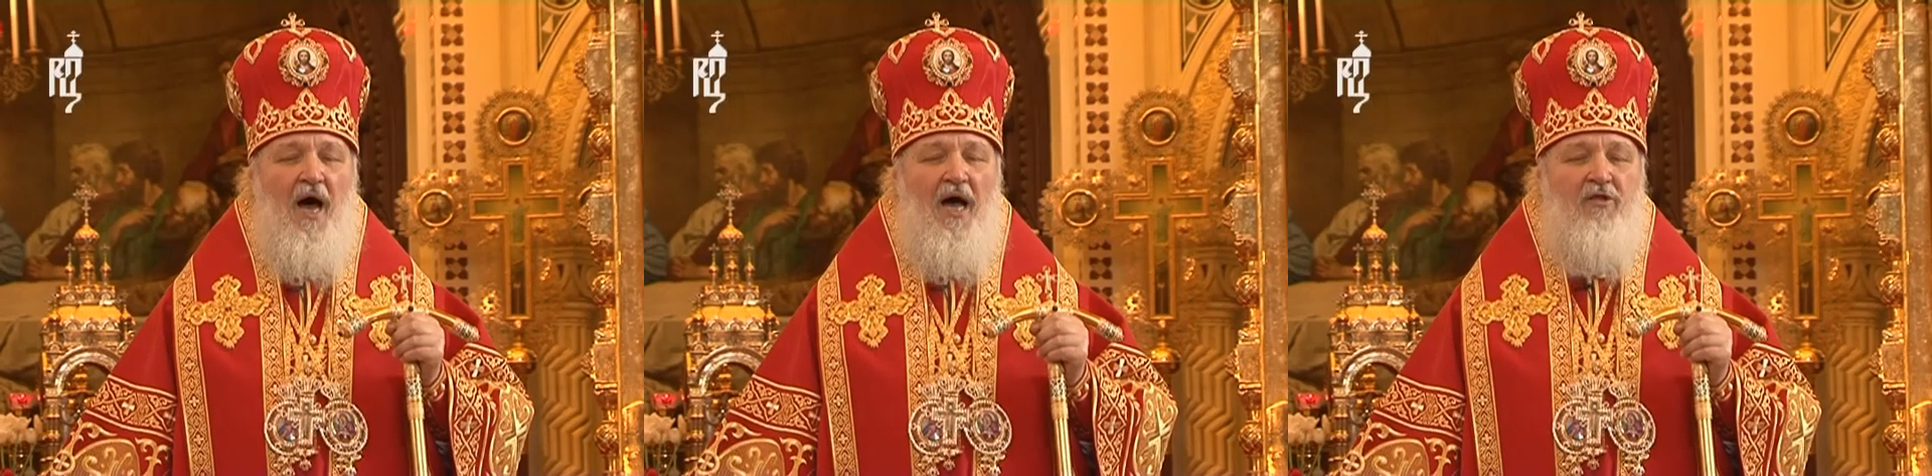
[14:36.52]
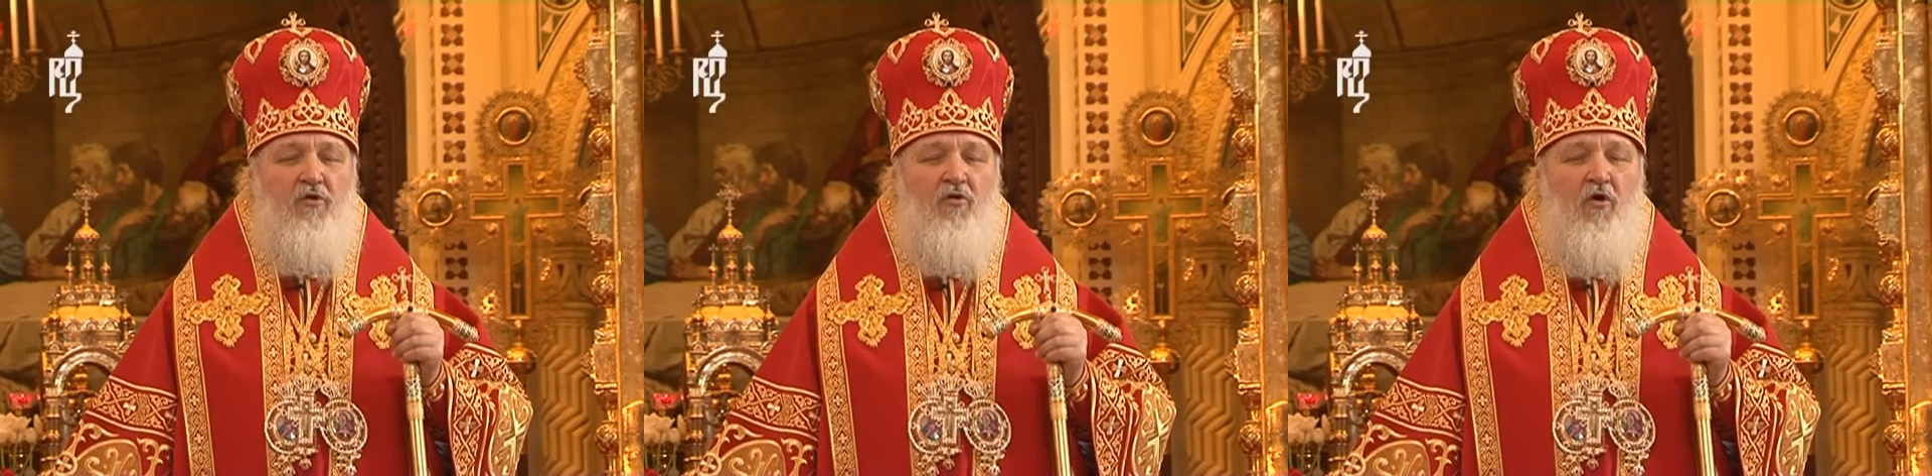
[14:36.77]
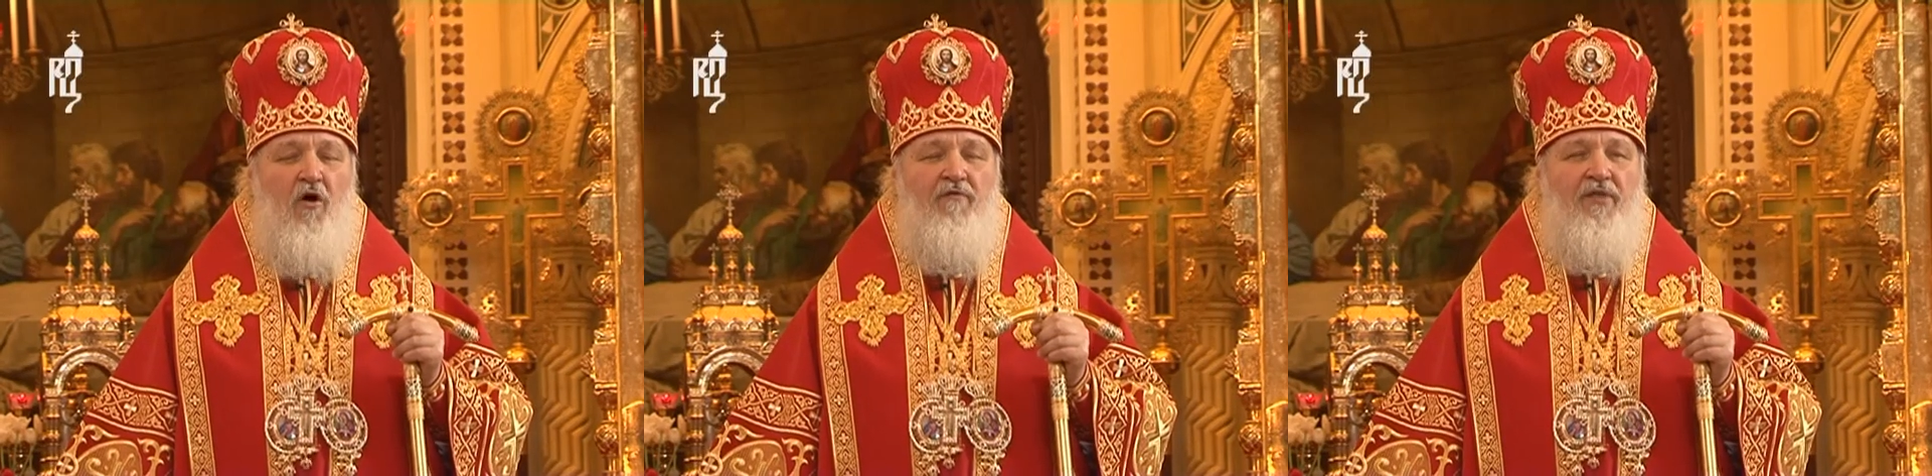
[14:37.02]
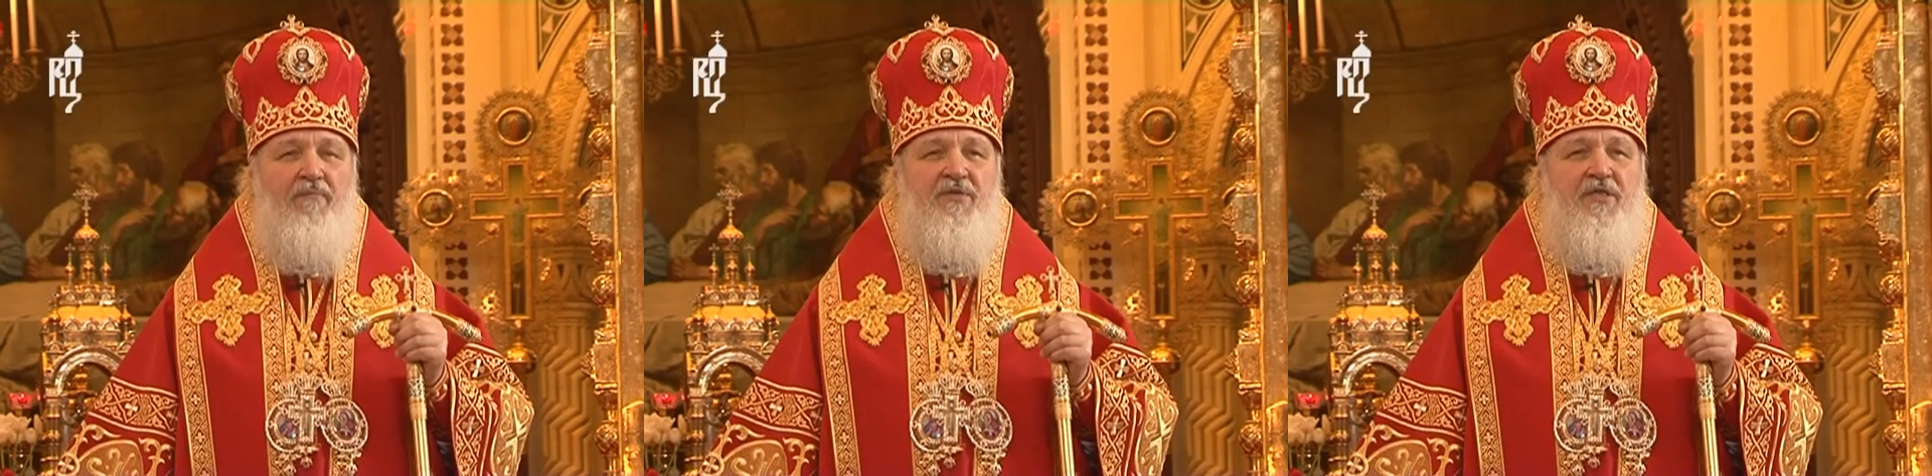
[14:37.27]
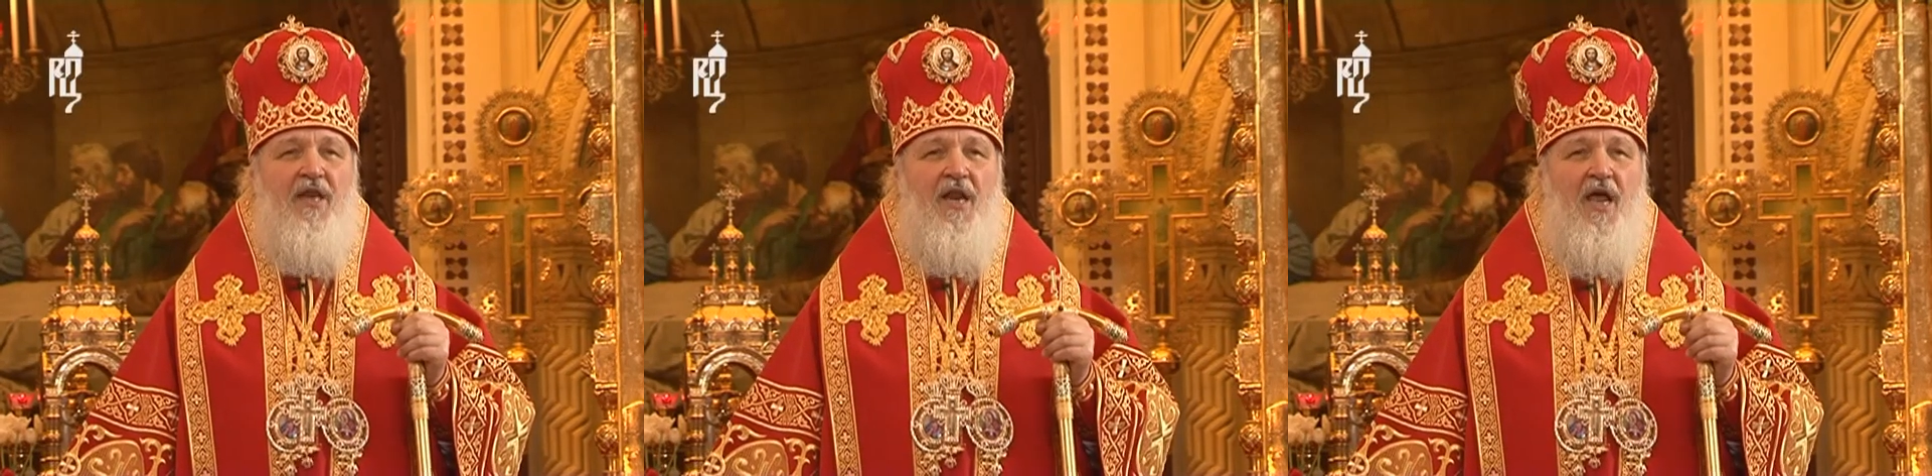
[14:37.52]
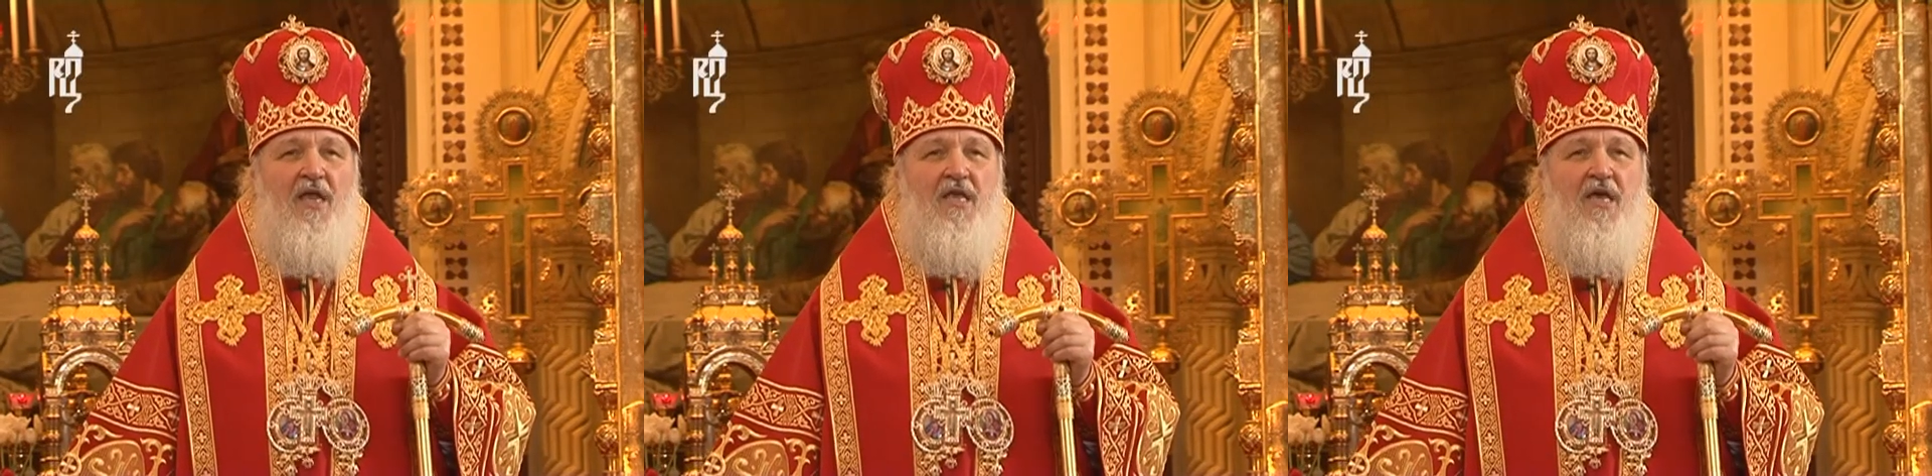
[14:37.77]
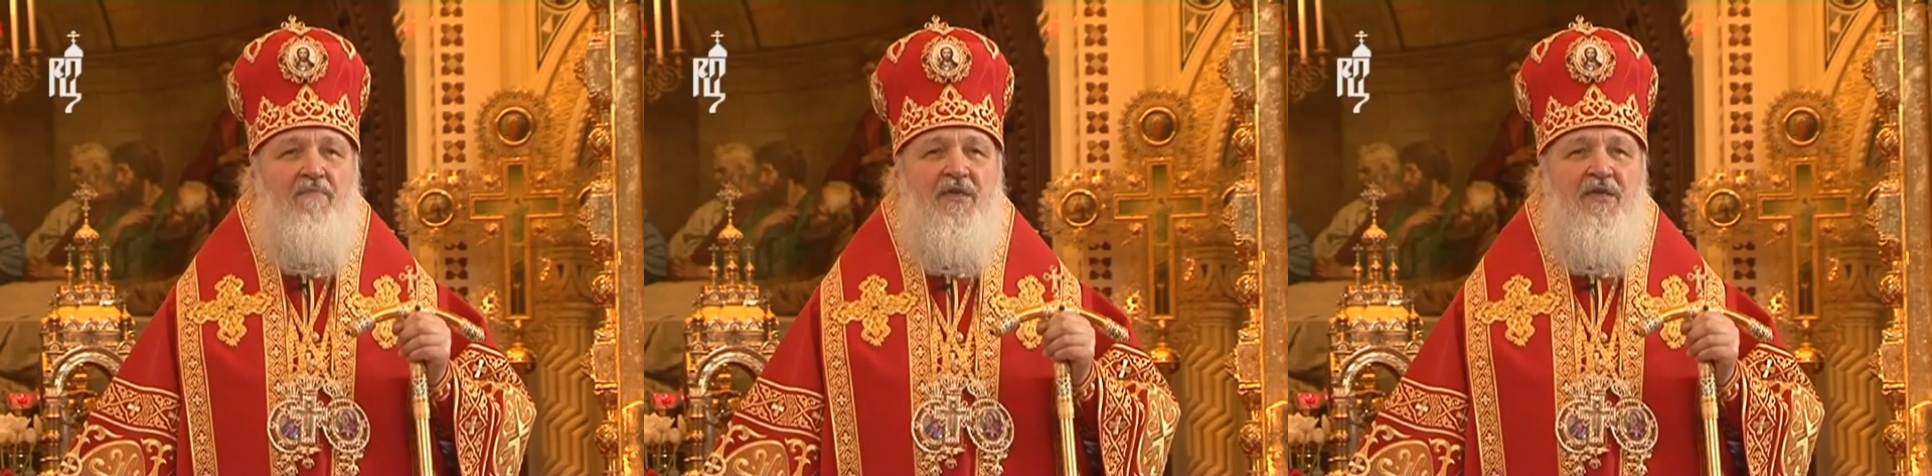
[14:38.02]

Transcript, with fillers: о духовном зрении,